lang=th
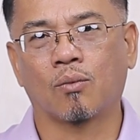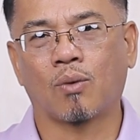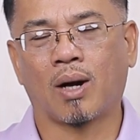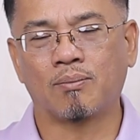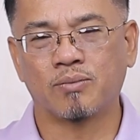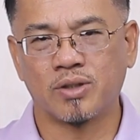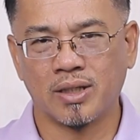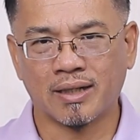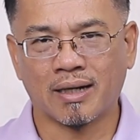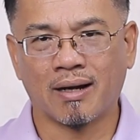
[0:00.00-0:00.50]
ค
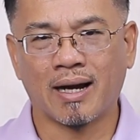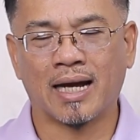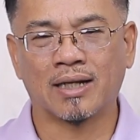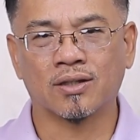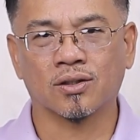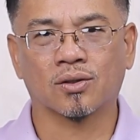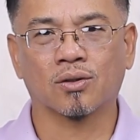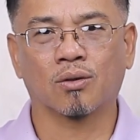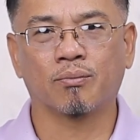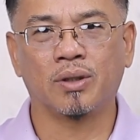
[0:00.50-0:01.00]
วามจริงแล้วอา
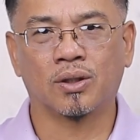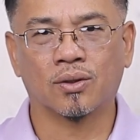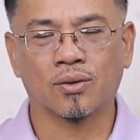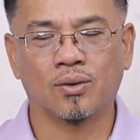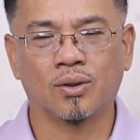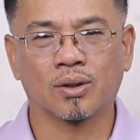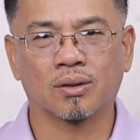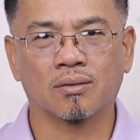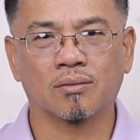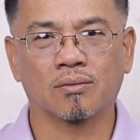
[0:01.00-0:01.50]
จจะต้องมี
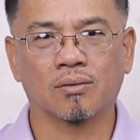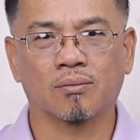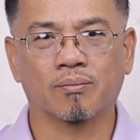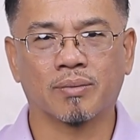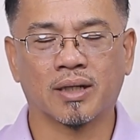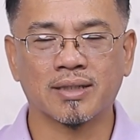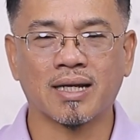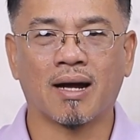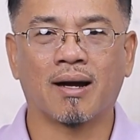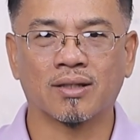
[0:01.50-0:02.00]
โทษ
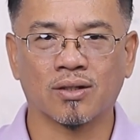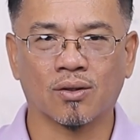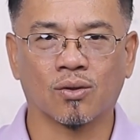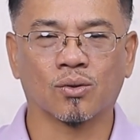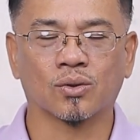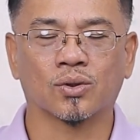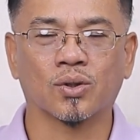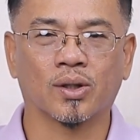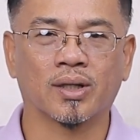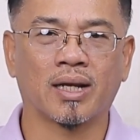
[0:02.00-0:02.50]
พระเจ้าอาจจะ
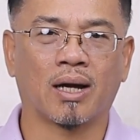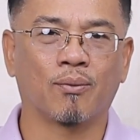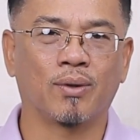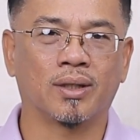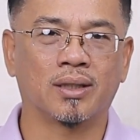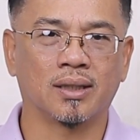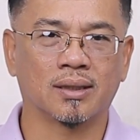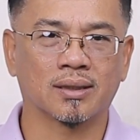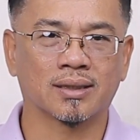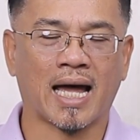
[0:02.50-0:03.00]
ลงโทษดา
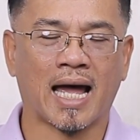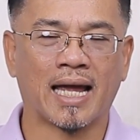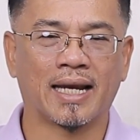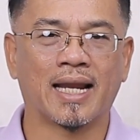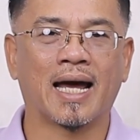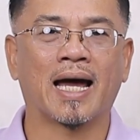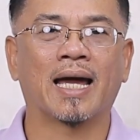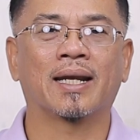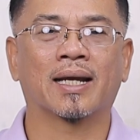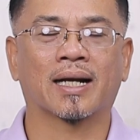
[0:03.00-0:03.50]
วิดถึงตาย
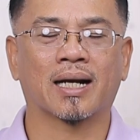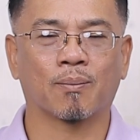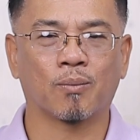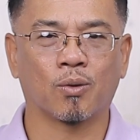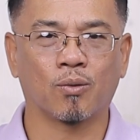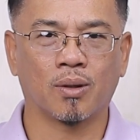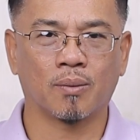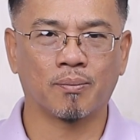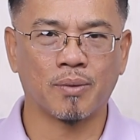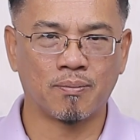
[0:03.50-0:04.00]
ได้นะครับ
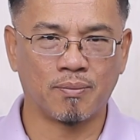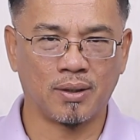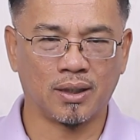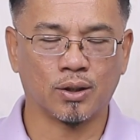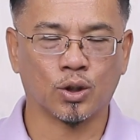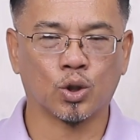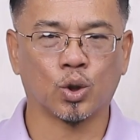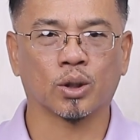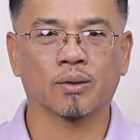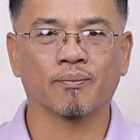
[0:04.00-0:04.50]
เพราะว่าไปผิ
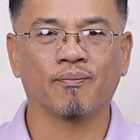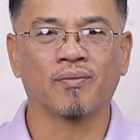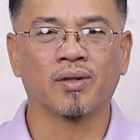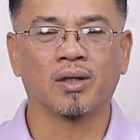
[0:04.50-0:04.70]
ดกฎ